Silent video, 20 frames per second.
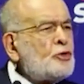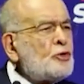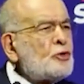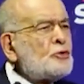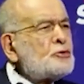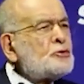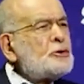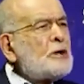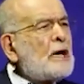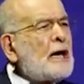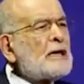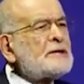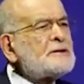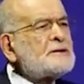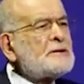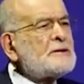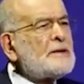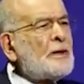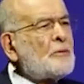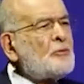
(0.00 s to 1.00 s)
Türkiye
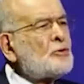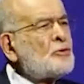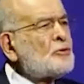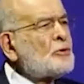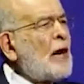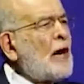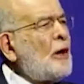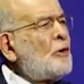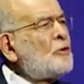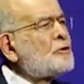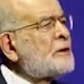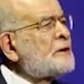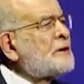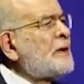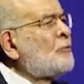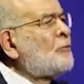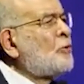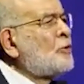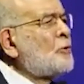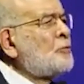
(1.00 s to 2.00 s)
aslında bunu daha
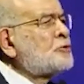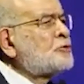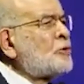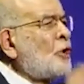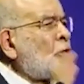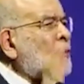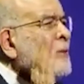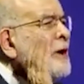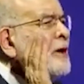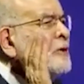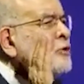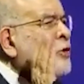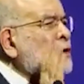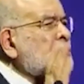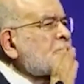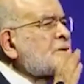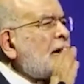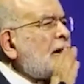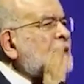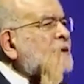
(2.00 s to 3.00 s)
önceden bulmuş olma,
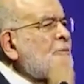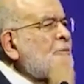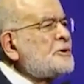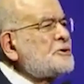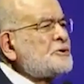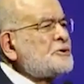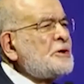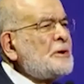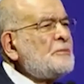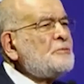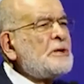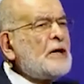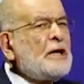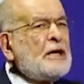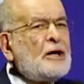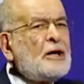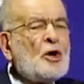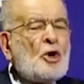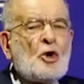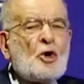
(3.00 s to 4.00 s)
olsaydı biz
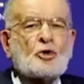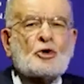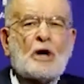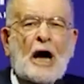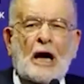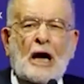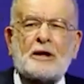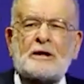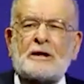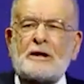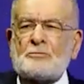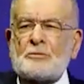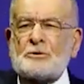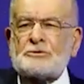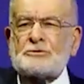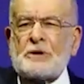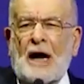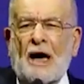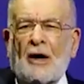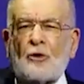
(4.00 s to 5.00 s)
şimdi
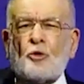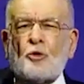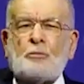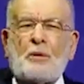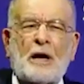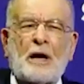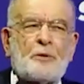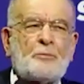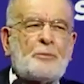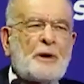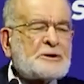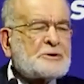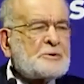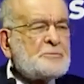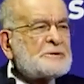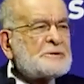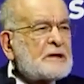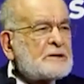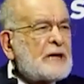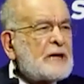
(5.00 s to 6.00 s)
kalkırmış Avrupa'yı
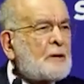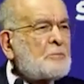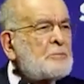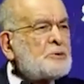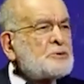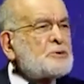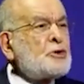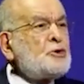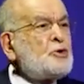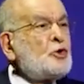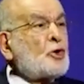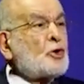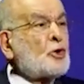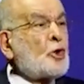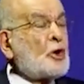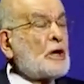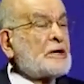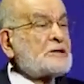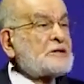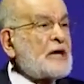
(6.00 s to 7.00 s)
peşimize takmış
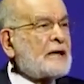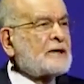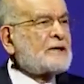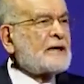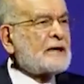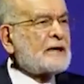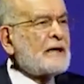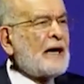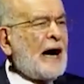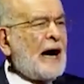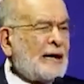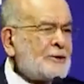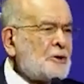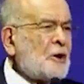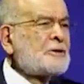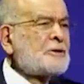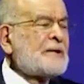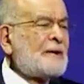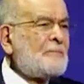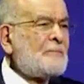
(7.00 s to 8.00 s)
gidiyor olacaktık.
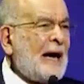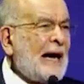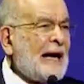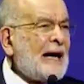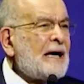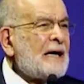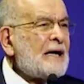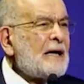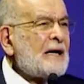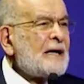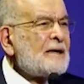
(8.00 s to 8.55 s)
Hadi oradan be.